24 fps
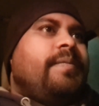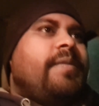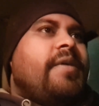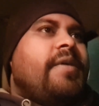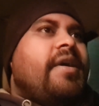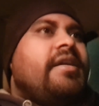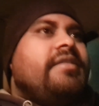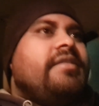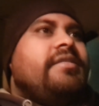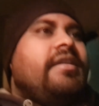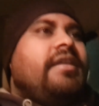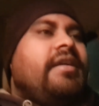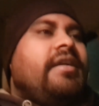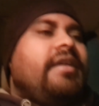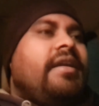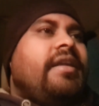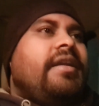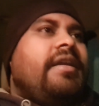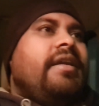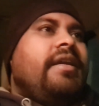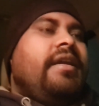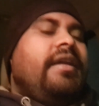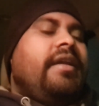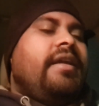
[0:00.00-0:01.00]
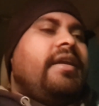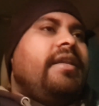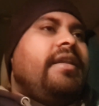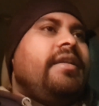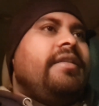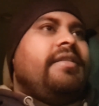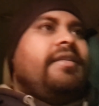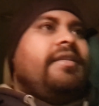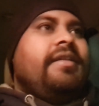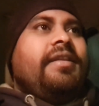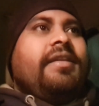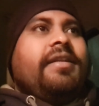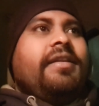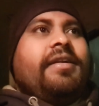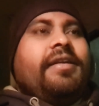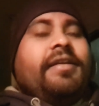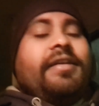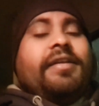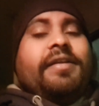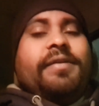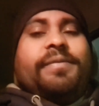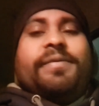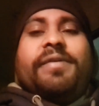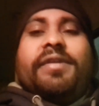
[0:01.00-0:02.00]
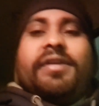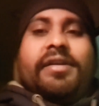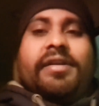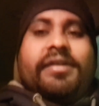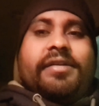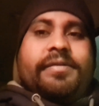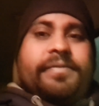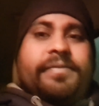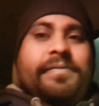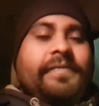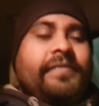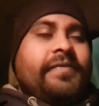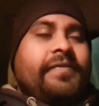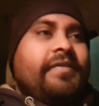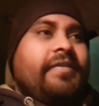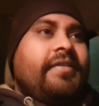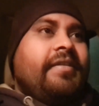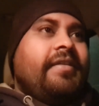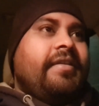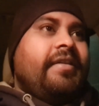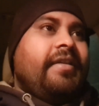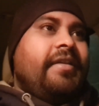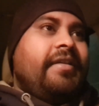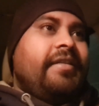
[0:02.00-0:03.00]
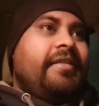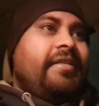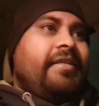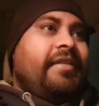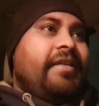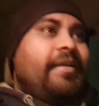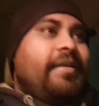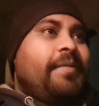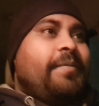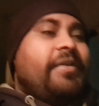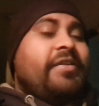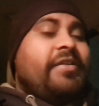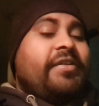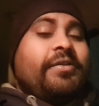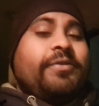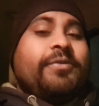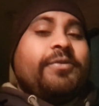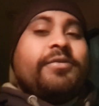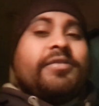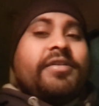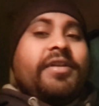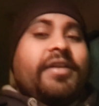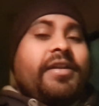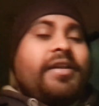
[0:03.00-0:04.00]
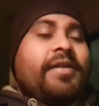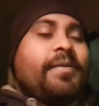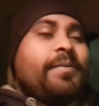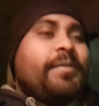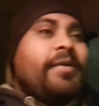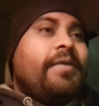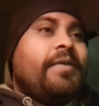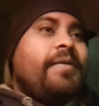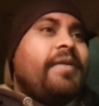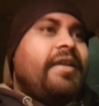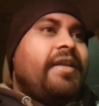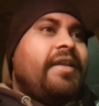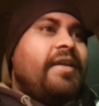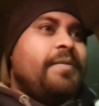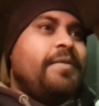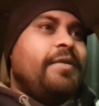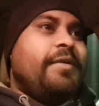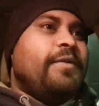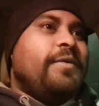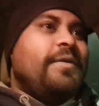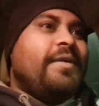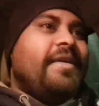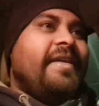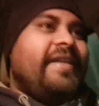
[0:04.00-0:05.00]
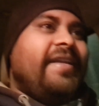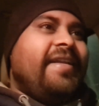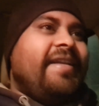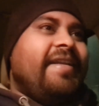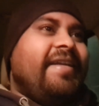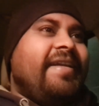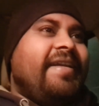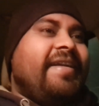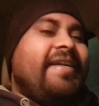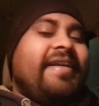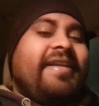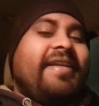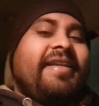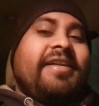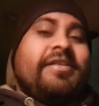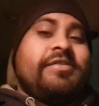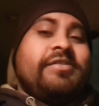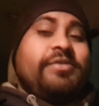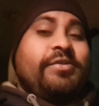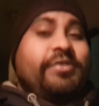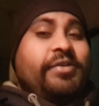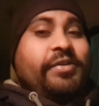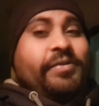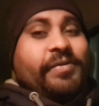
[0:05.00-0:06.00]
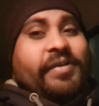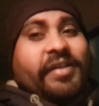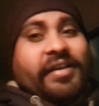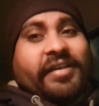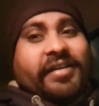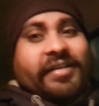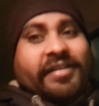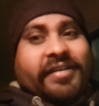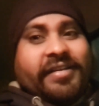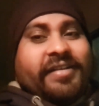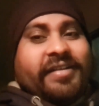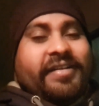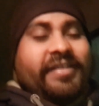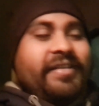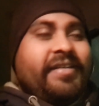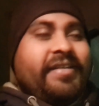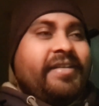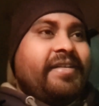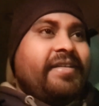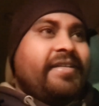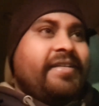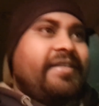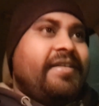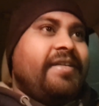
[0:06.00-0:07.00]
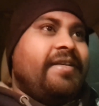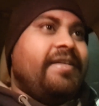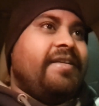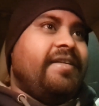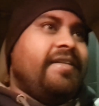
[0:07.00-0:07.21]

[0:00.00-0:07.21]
पांच लड़के हैं यानी तीन लड़की भी है तीन में से दूसरे नंबर वाली अभी नौकरी नहीं कर रही है छोटी वाली कर रही है